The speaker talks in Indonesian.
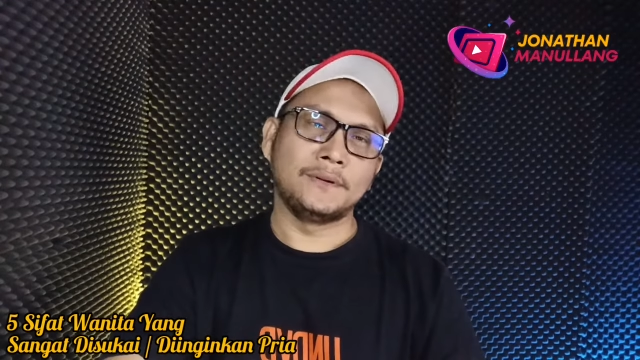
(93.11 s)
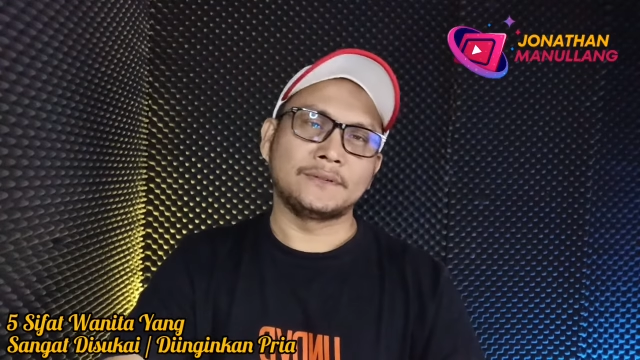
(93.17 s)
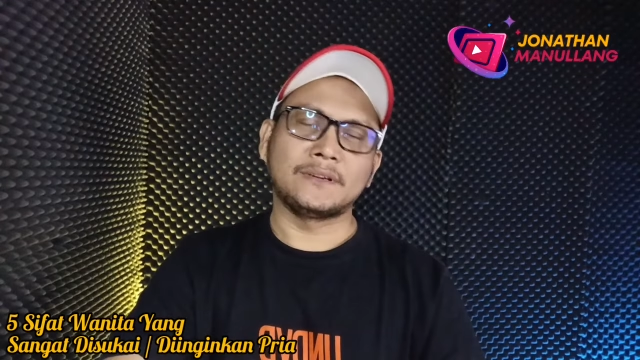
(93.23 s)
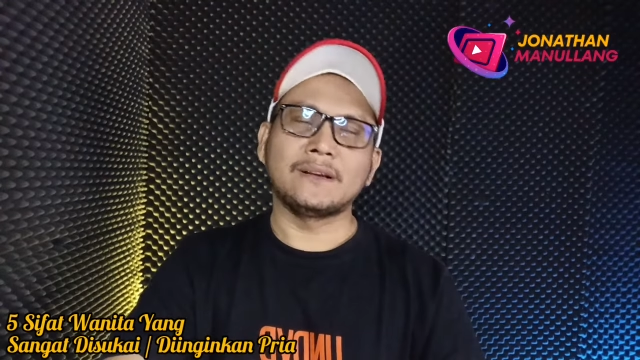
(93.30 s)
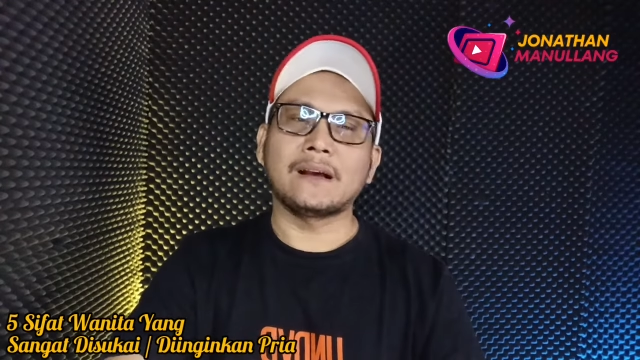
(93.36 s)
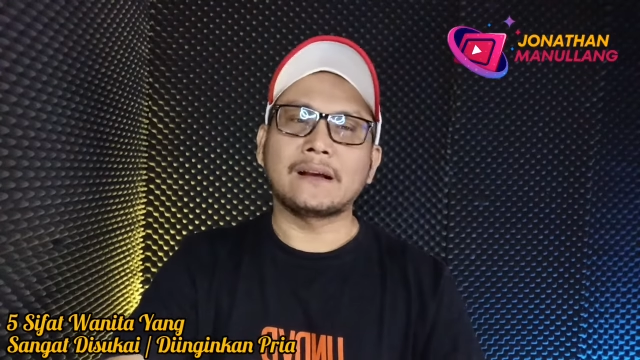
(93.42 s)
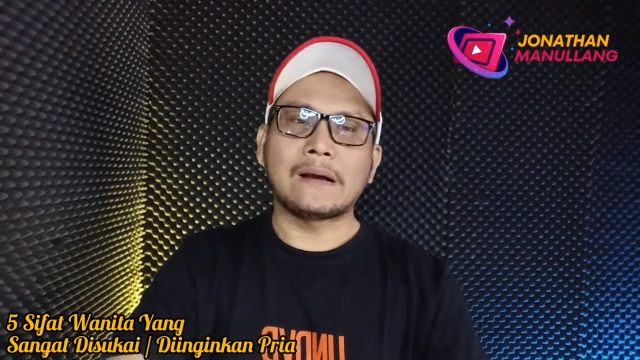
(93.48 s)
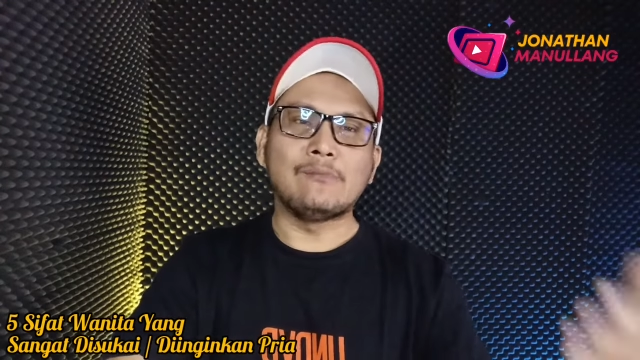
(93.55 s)

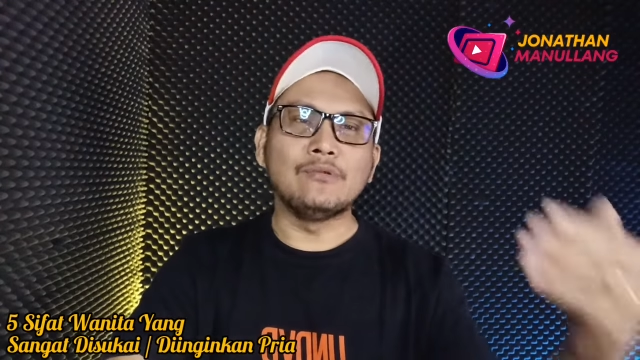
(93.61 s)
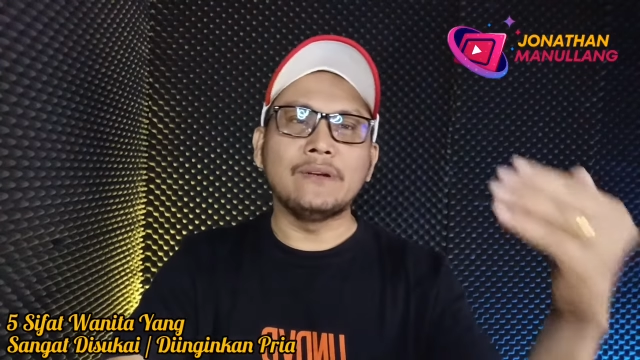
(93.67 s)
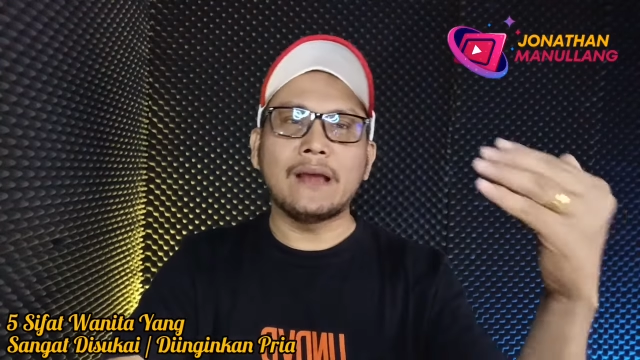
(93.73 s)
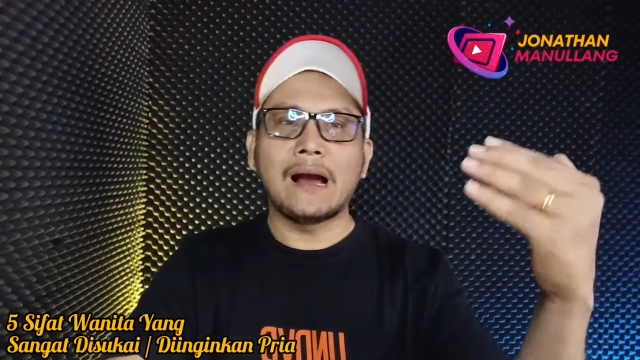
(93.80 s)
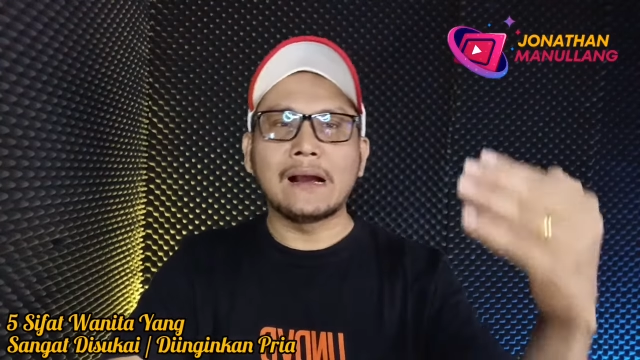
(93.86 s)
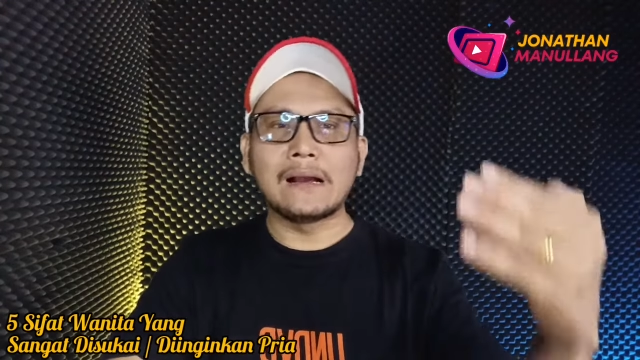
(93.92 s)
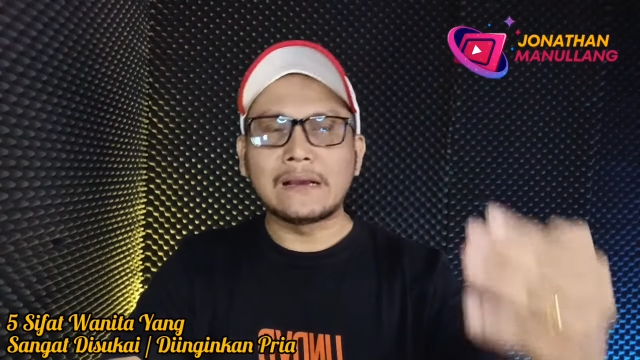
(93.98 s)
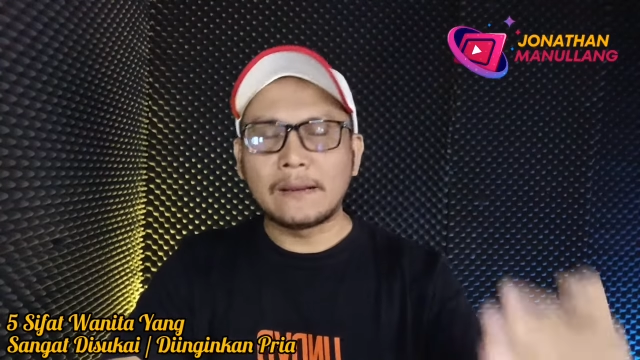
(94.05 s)
Sehingga kamu
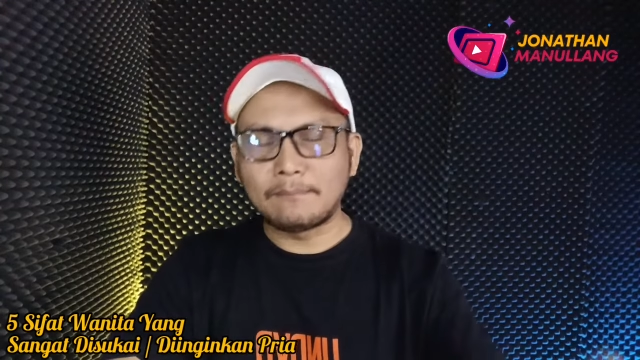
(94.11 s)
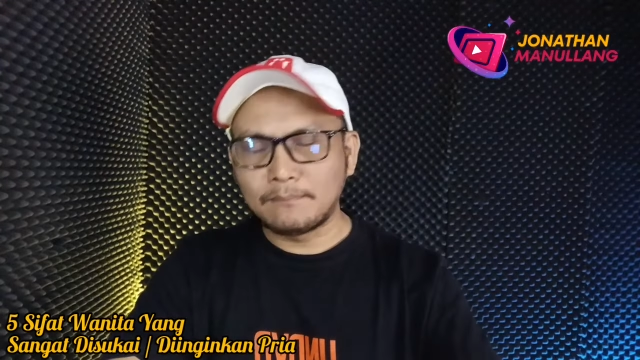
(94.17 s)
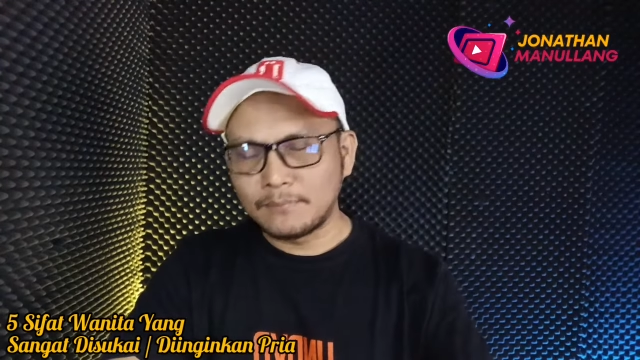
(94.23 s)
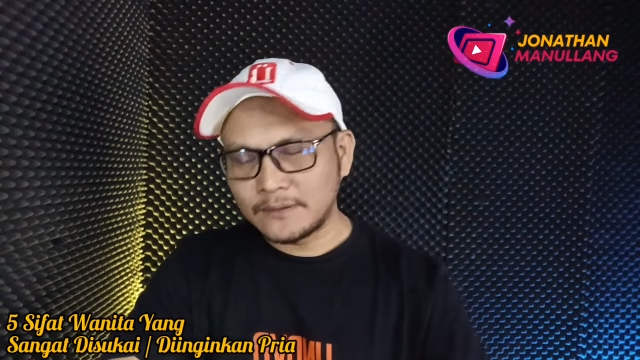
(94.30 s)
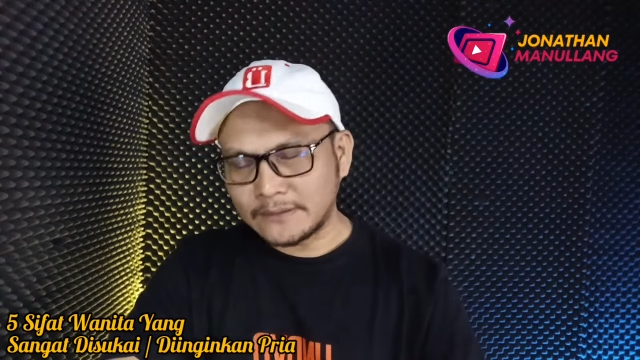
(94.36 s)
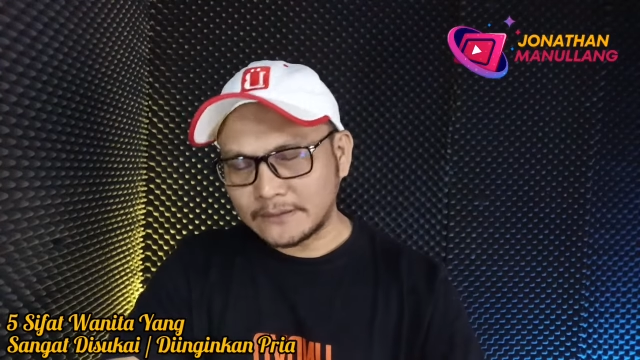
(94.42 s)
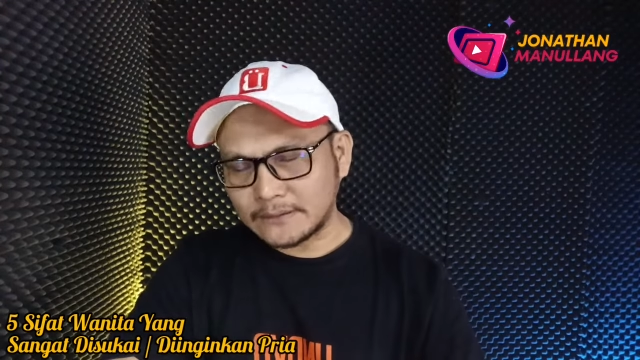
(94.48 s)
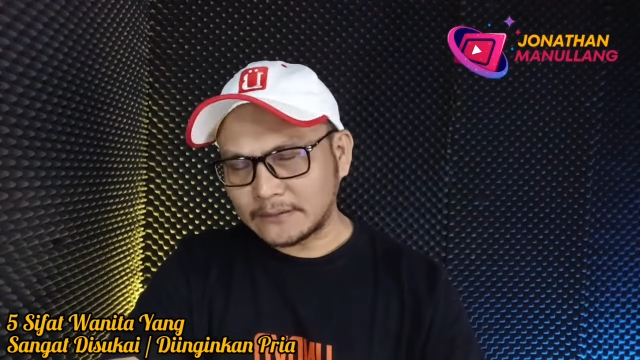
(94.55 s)
dianggap
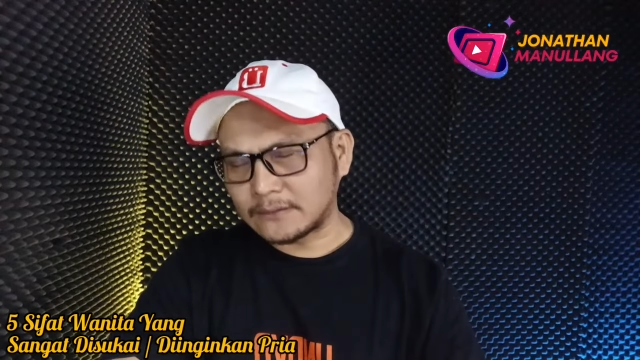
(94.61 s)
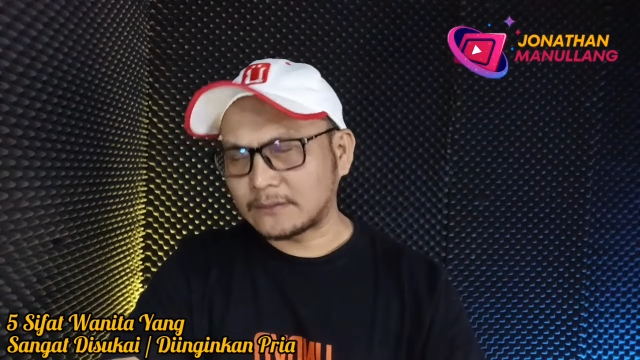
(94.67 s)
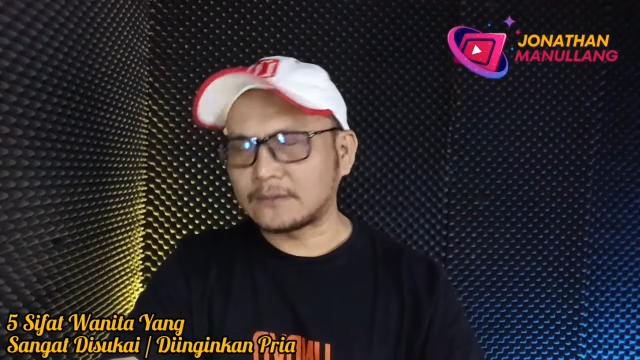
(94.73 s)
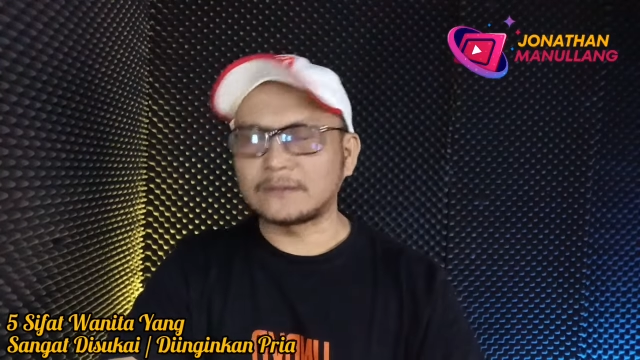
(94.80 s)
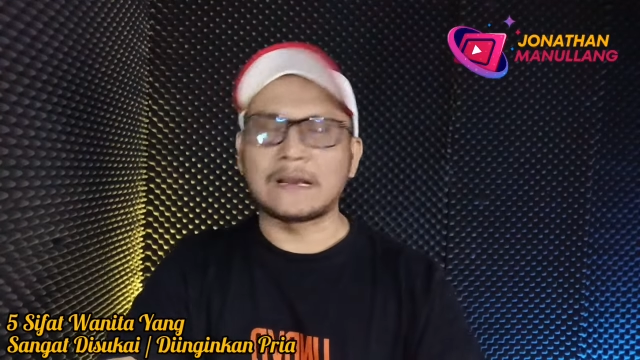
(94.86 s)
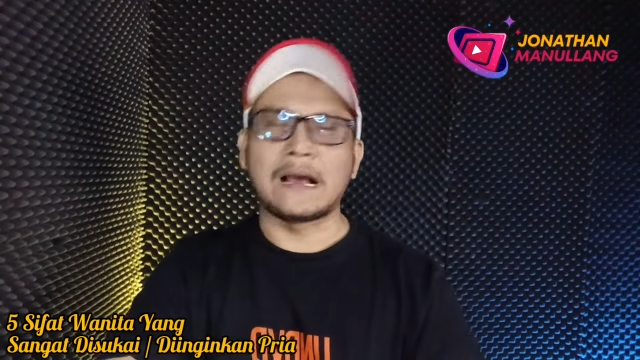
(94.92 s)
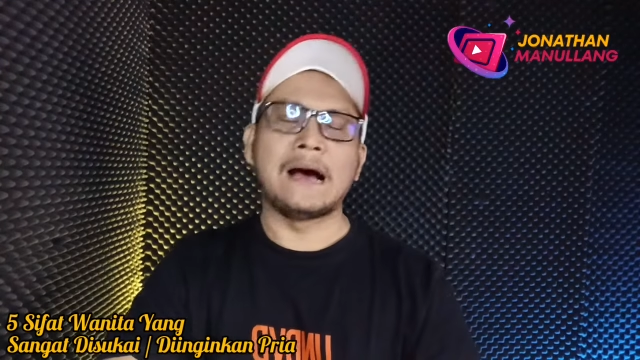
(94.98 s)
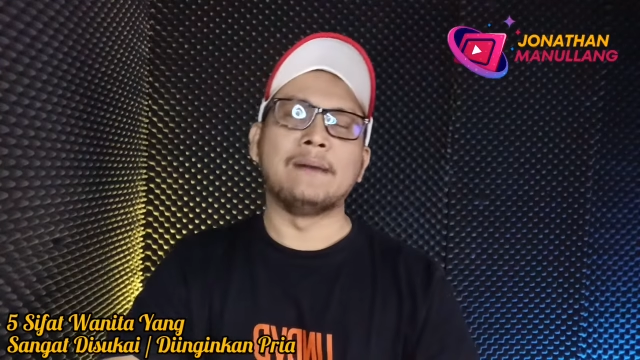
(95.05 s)

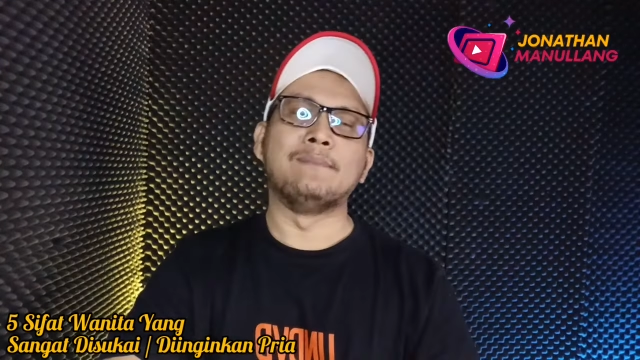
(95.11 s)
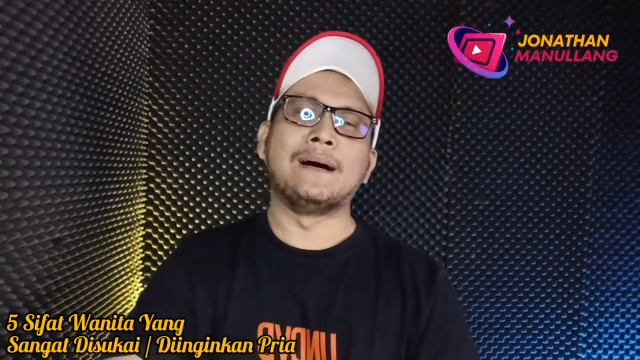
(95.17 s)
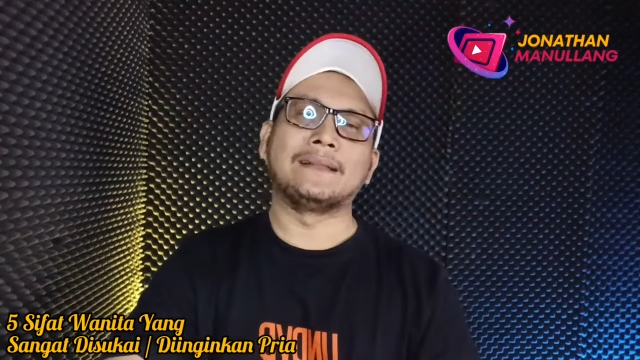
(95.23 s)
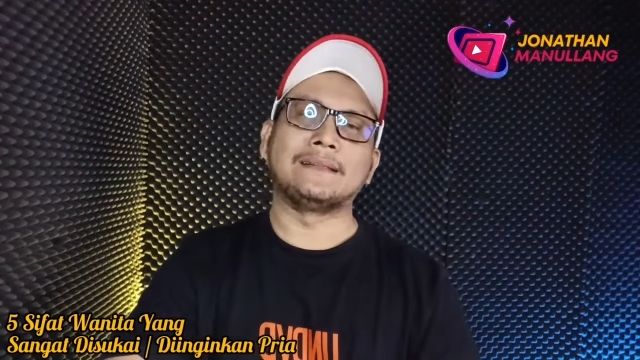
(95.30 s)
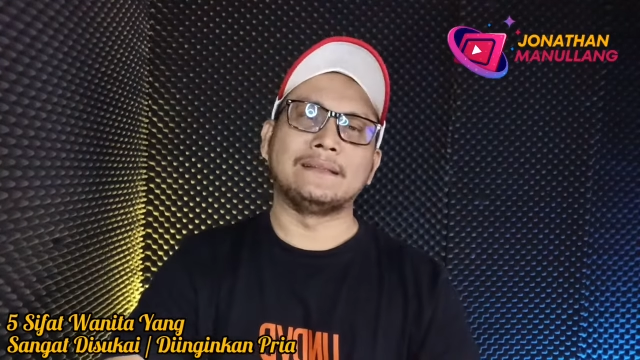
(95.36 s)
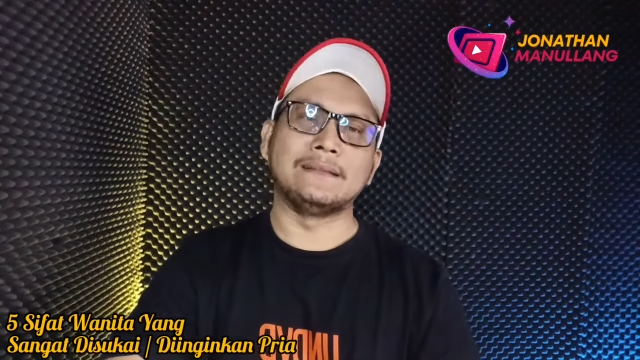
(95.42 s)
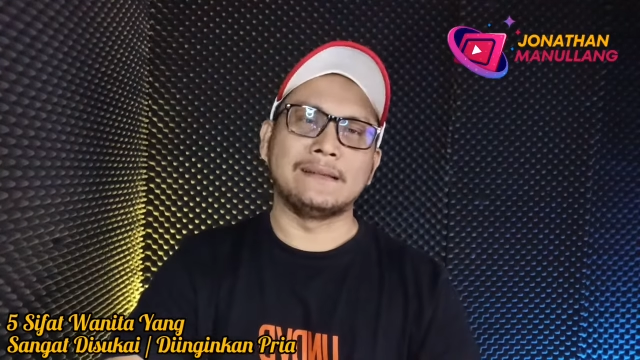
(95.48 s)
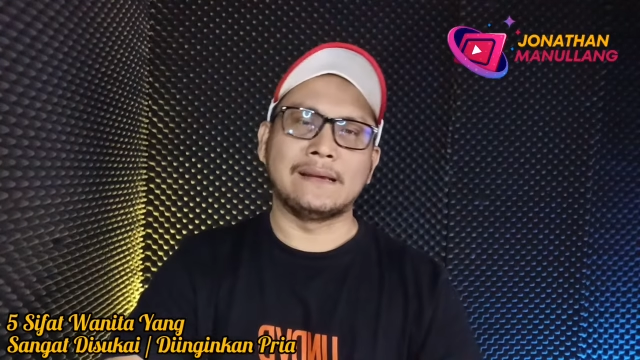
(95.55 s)

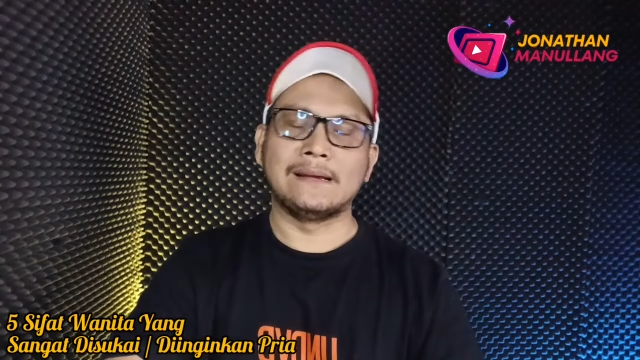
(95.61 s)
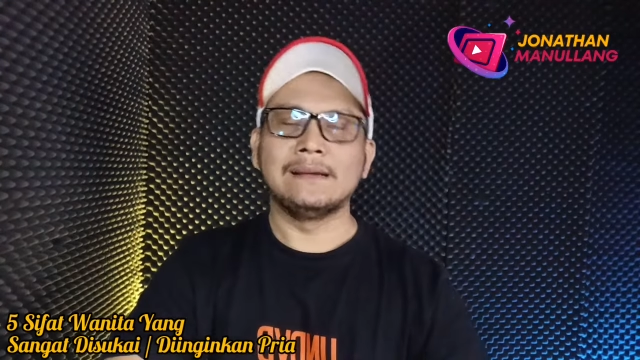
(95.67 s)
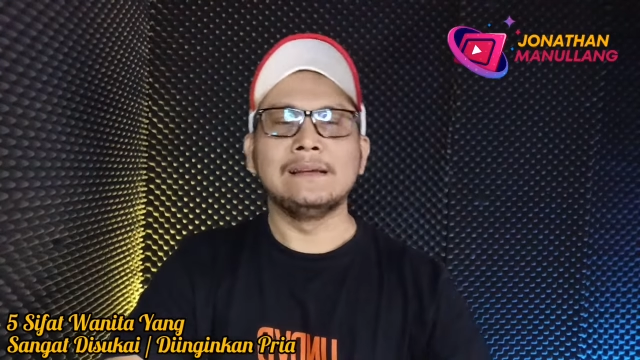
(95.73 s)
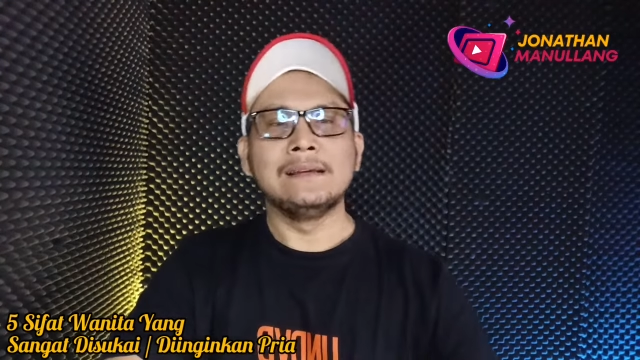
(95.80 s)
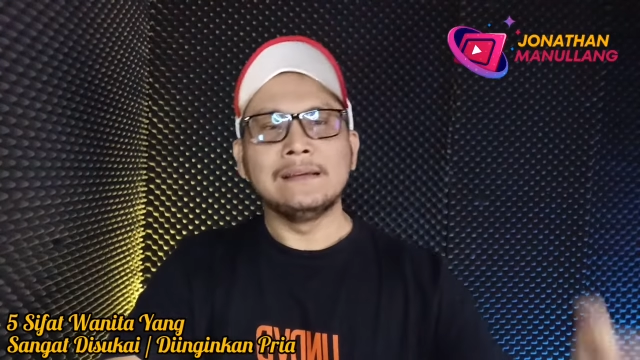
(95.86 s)
sahabatnya.